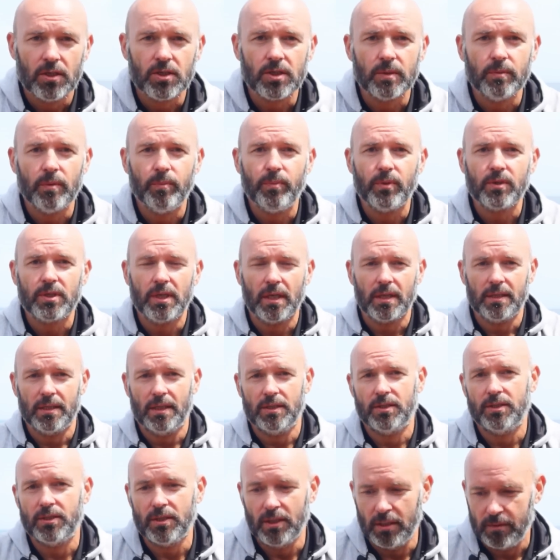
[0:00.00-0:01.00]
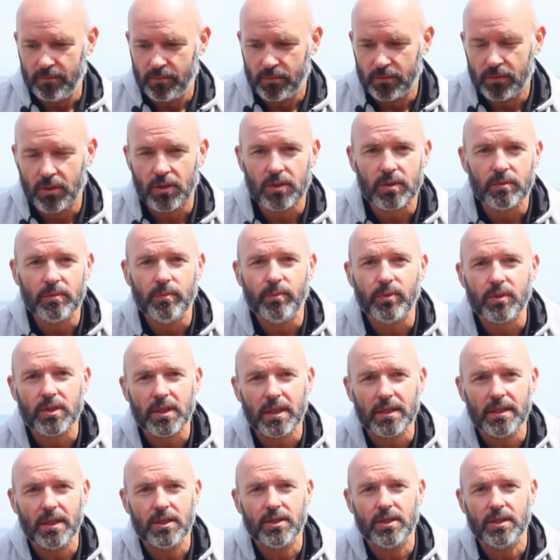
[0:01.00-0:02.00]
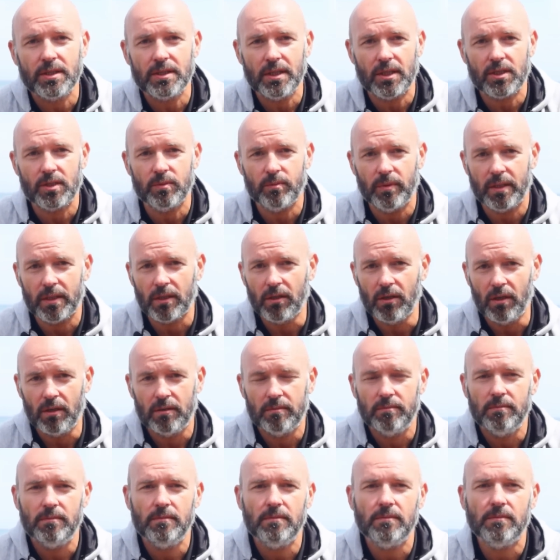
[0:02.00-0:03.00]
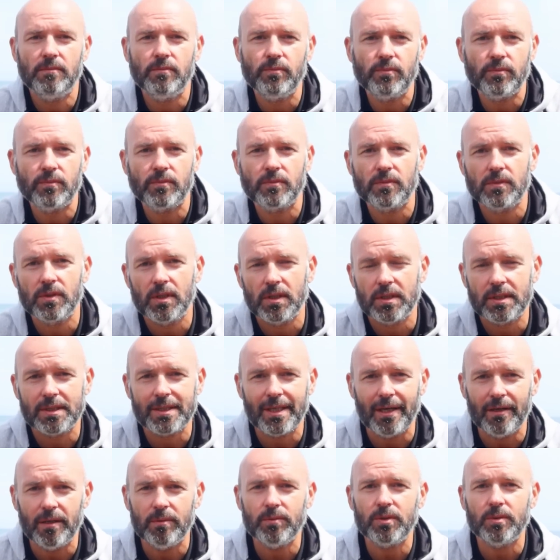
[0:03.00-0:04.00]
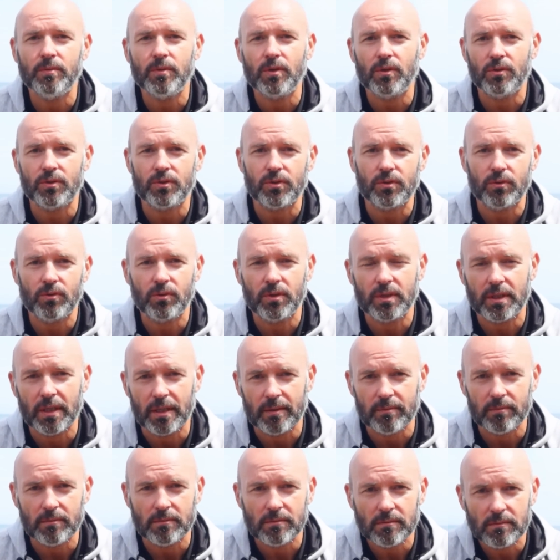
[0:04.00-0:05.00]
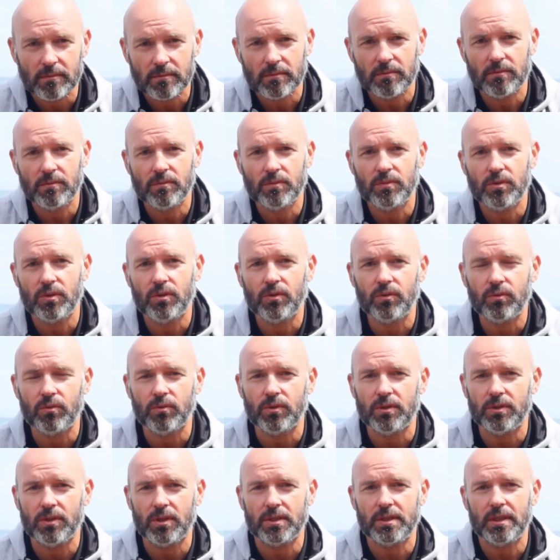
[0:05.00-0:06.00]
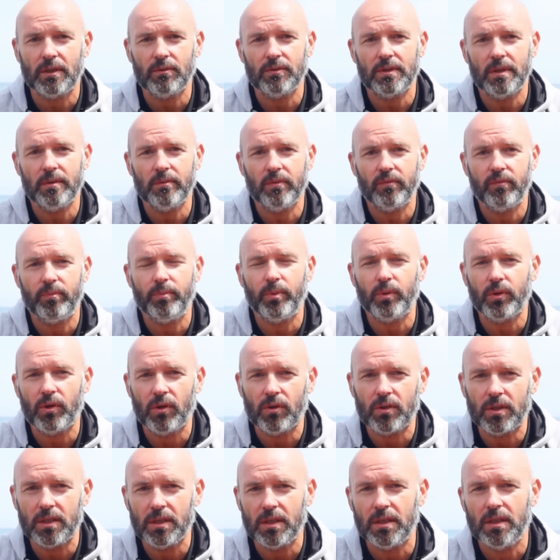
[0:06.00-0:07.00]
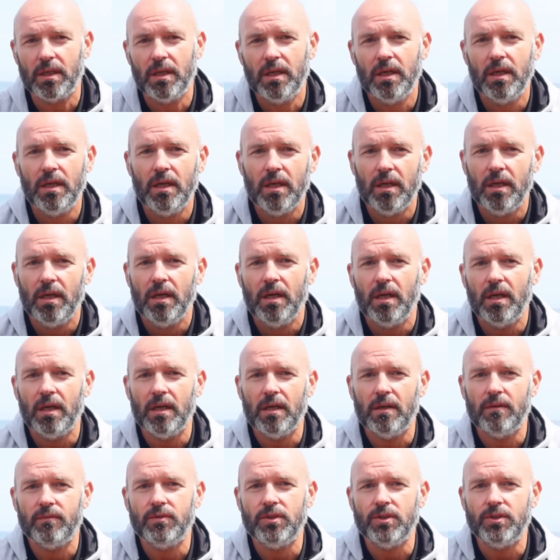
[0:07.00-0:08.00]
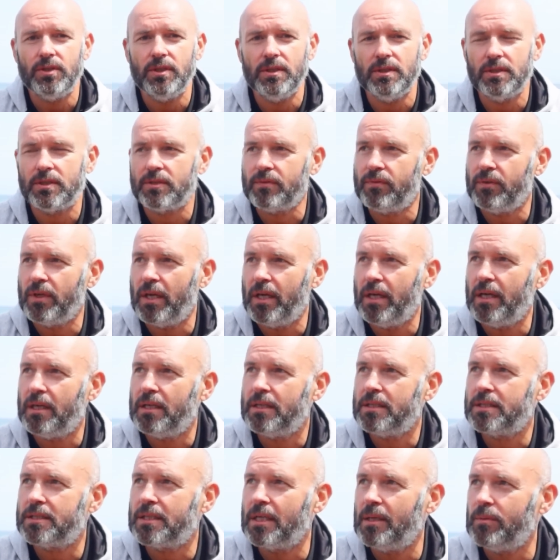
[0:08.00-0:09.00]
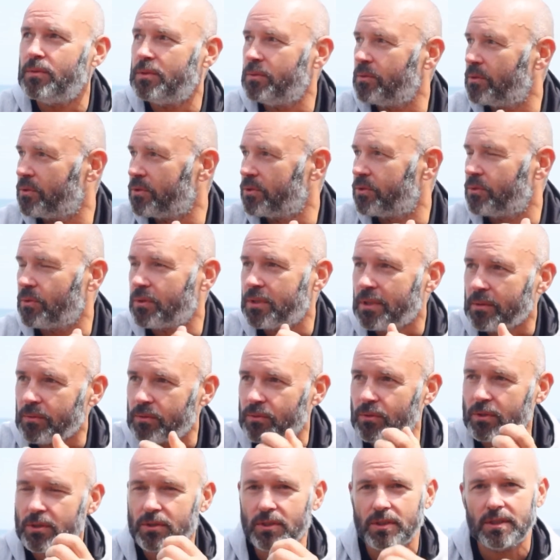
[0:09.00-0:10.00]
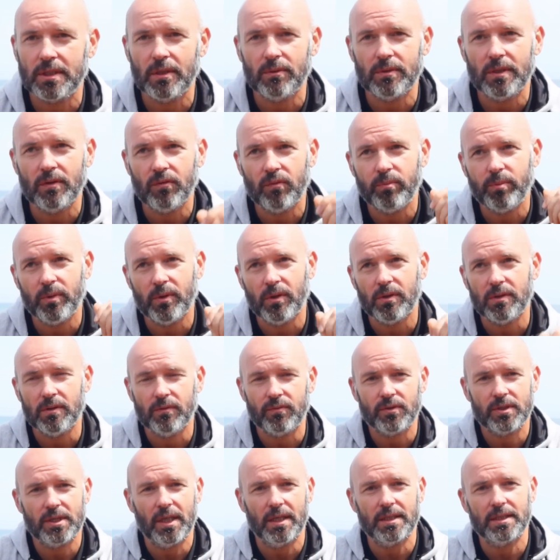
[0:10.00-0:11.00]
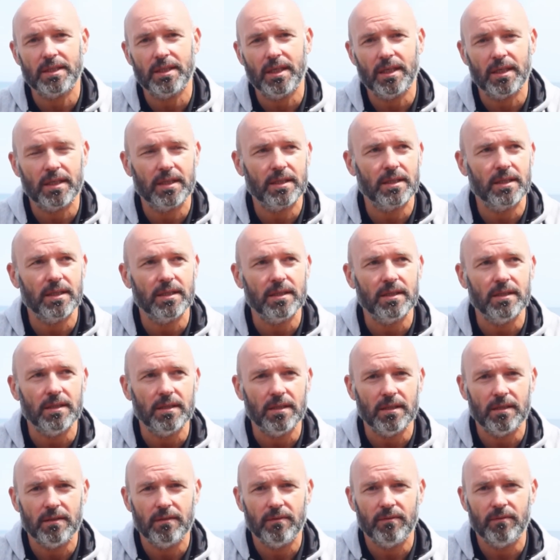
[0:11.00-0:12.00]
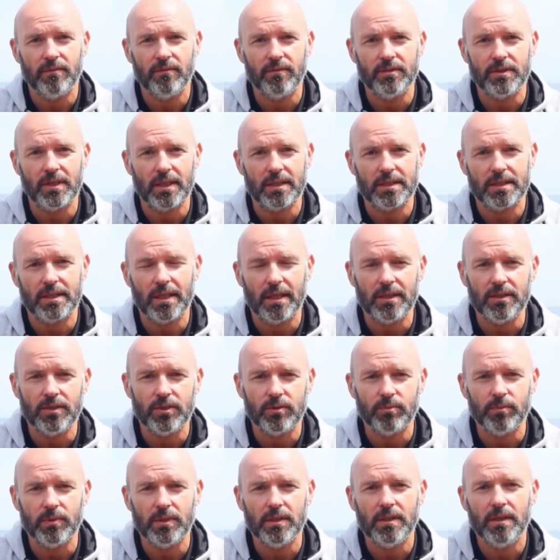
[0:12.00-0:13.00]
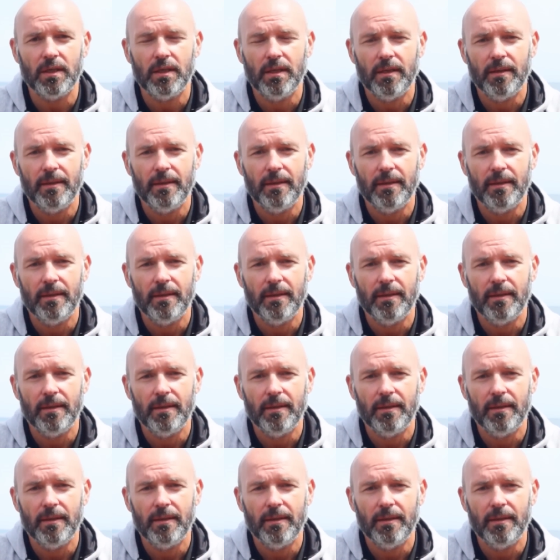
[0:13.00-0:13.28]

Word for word: żeby pożegnać się, żeby pożegnać się z naszym ego, z całym tym konstruktem, który został nam wpojony e, w dzieciństwie, z całym tym konstruktem, który został nam wpojony w czasach, kiedy wzrastaliśmy